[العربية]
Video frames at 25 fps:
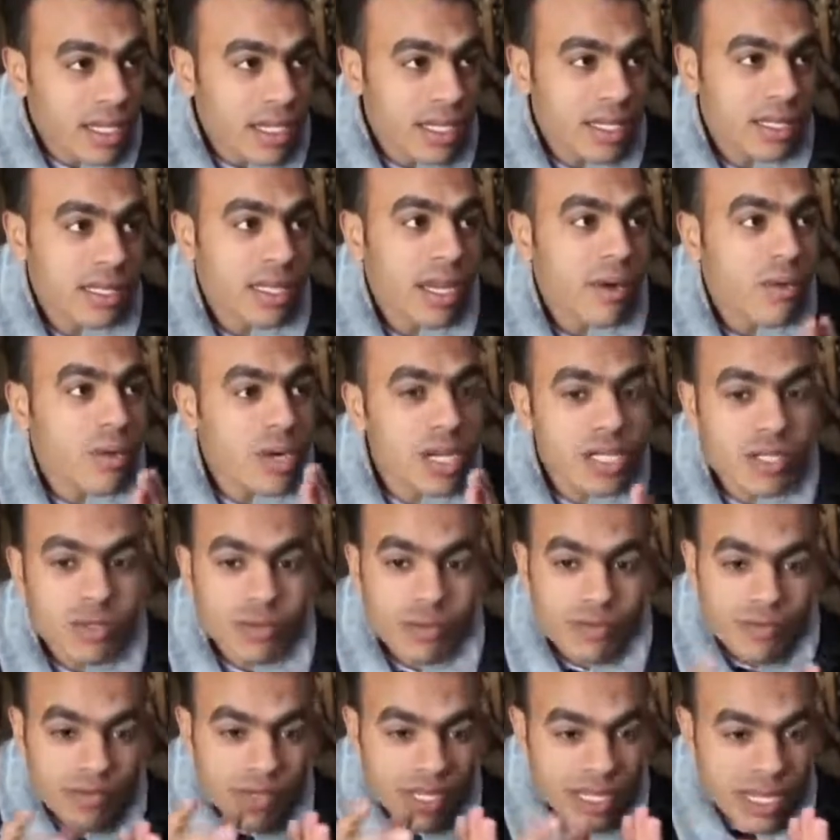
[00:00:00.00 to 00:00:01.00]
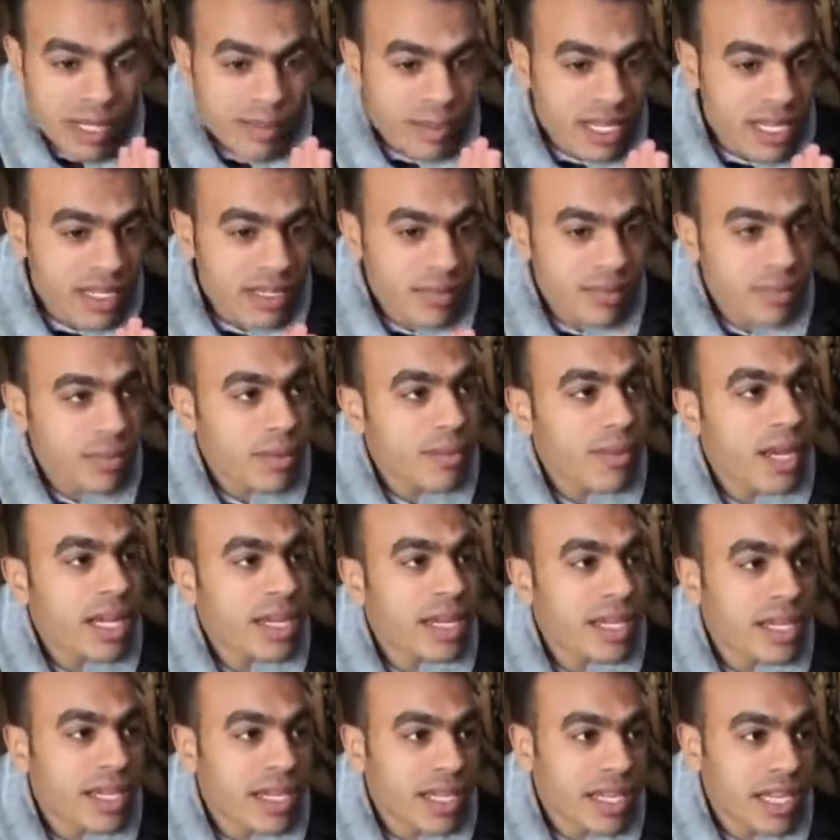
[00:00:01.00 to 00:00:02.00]
توازن في النبات بمعنى
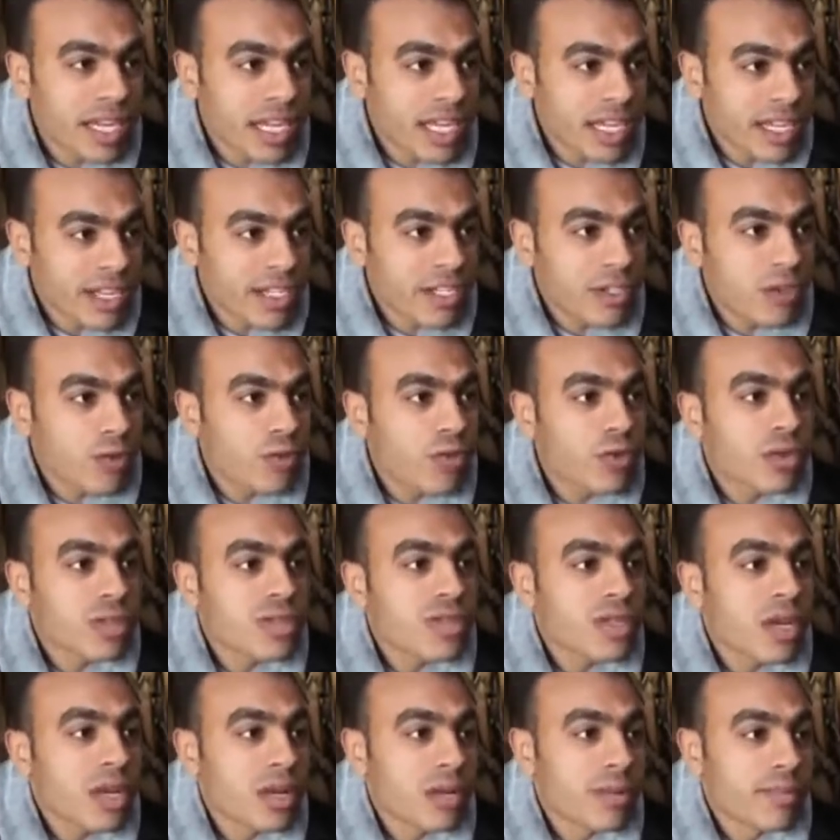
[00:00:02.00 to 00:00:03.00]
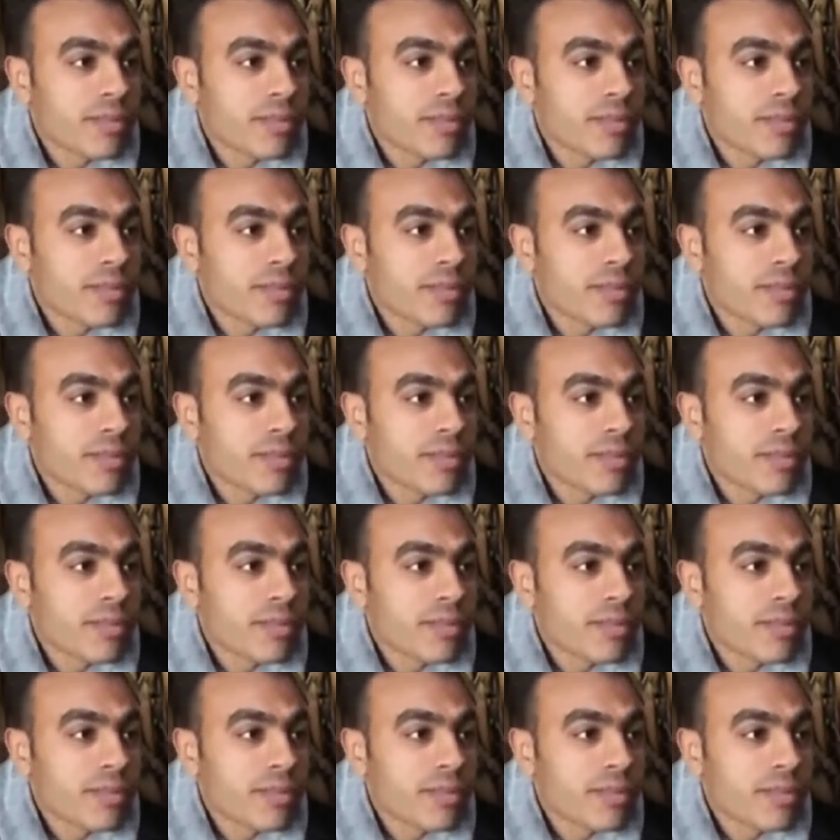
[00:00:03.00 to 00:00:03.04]
ان العرق يكون صلب